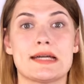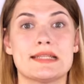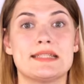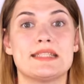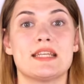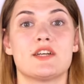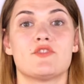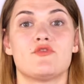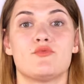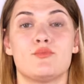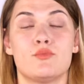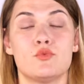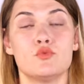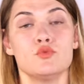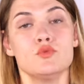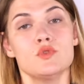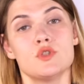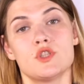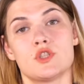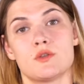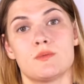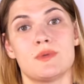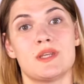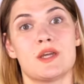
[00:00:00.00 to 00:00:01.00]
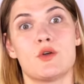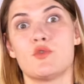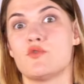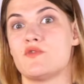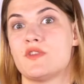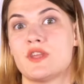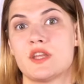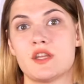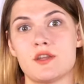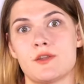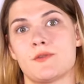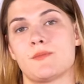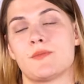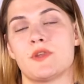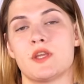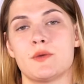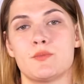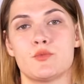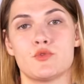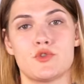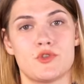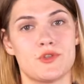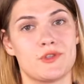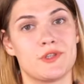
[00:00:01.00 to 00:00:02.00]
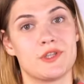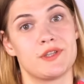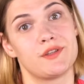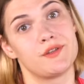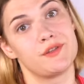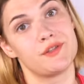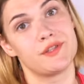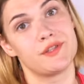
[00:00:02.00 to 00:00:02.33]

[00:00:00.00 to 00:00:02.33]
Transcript: Хотя в будущем, я уверена, мне будет это